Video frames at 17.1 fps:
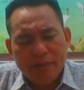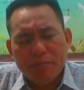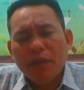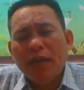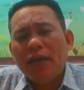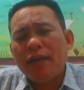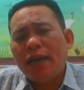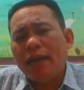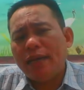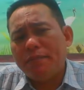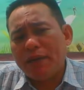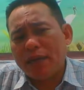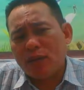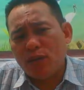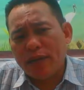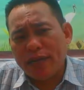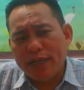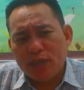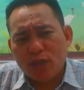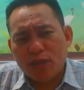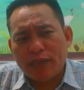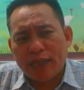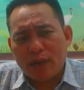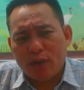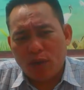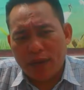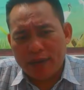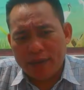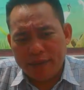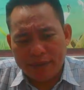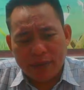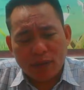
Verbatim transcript: bữa nay mày còn gánh số tài khoản